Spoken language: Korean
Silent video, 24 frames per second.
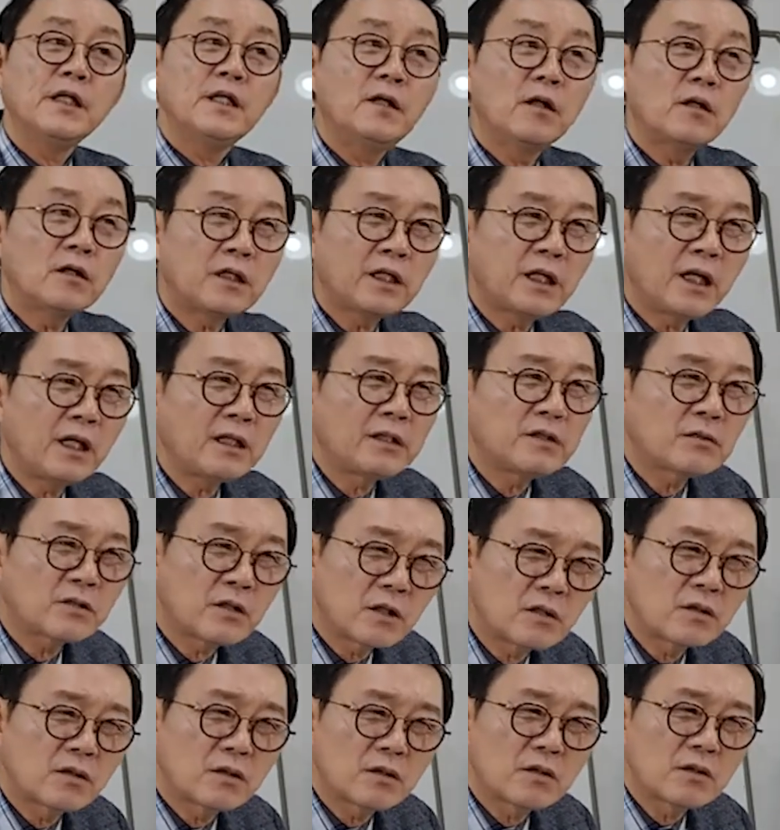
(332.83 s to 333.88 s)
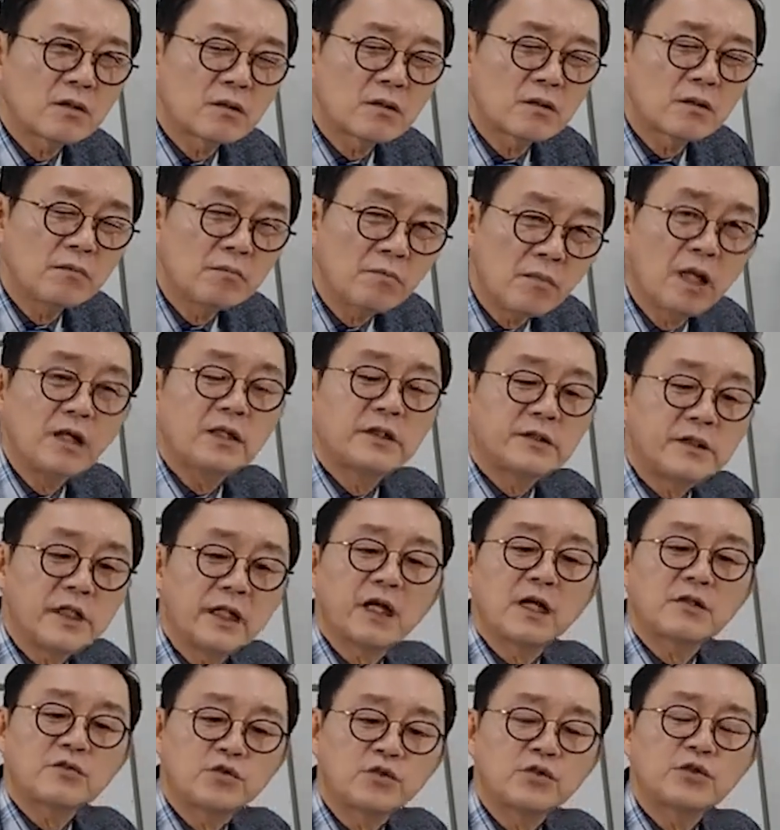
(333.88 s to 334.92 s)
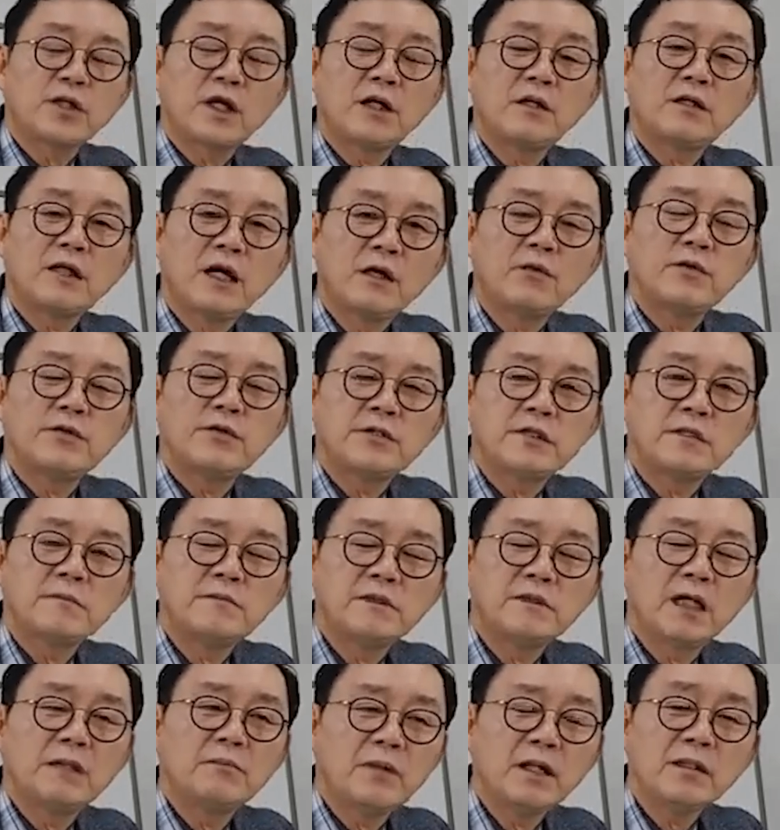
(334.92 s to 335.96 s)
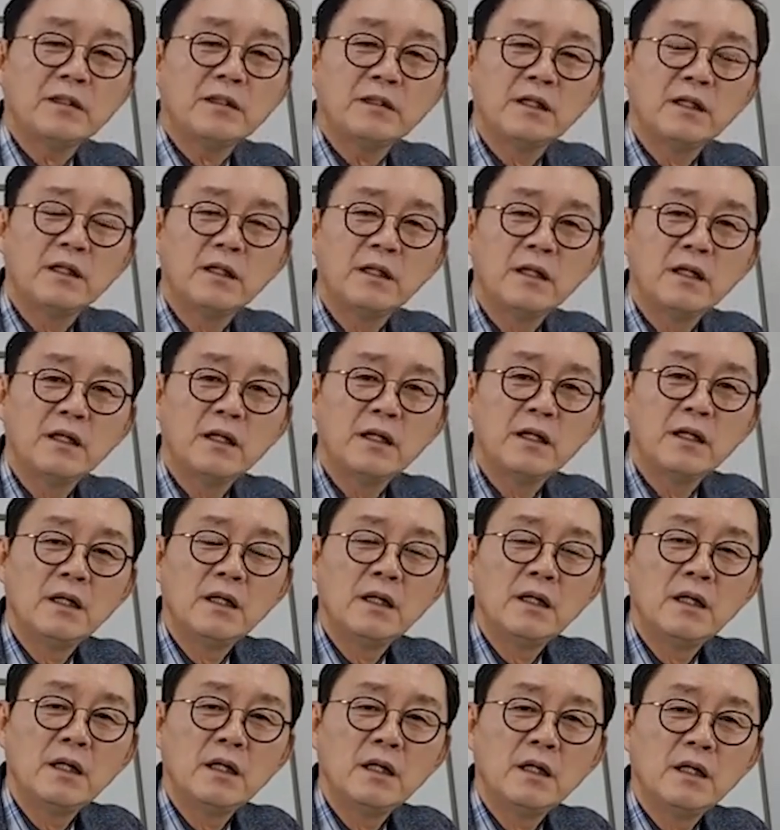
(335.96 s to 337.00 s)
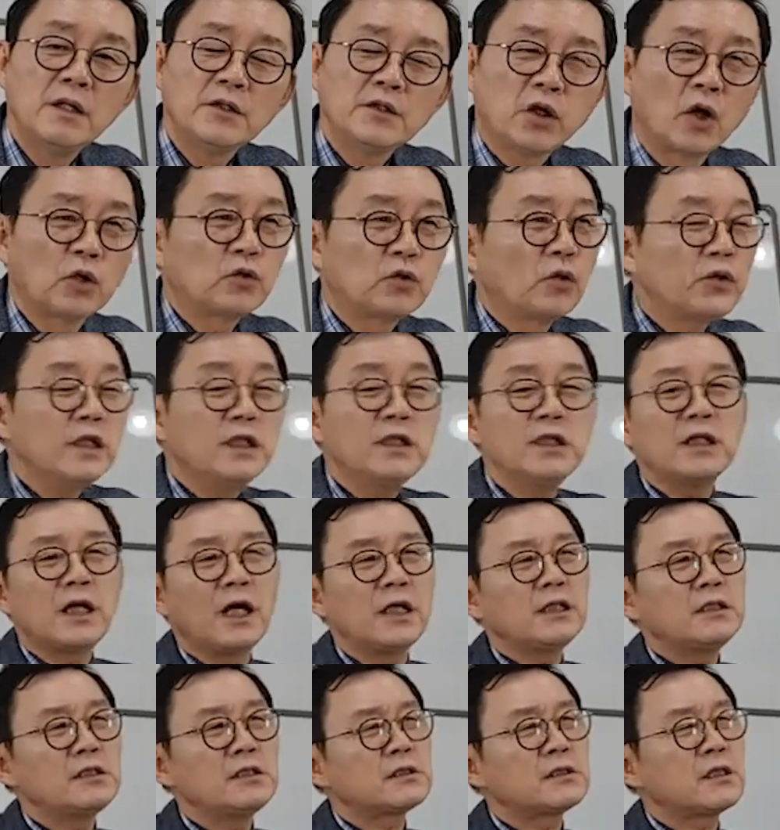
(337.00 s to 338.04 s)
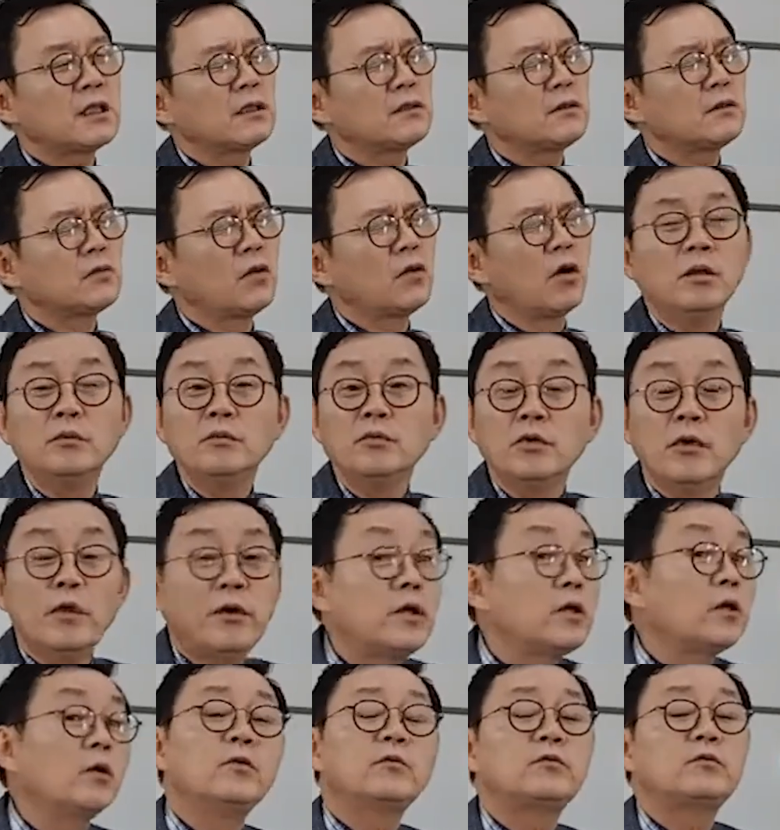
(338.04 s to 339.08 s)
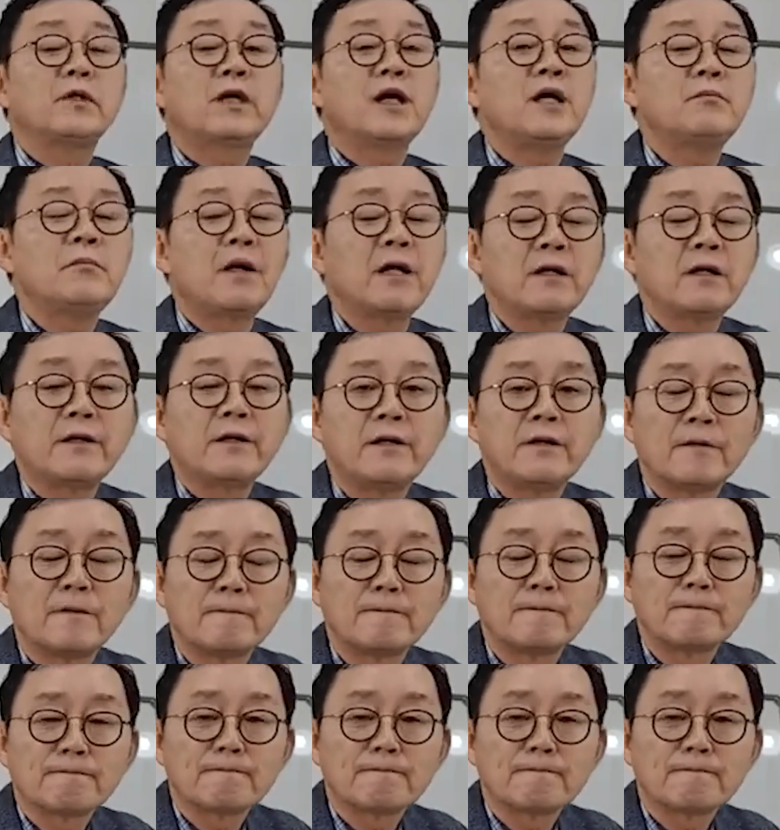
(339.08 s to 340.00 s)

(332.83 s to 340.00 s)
이렇게 정말 제가 주장을 하고 있습니다만 저도 인간이사 너무 외로울 때가 많아요.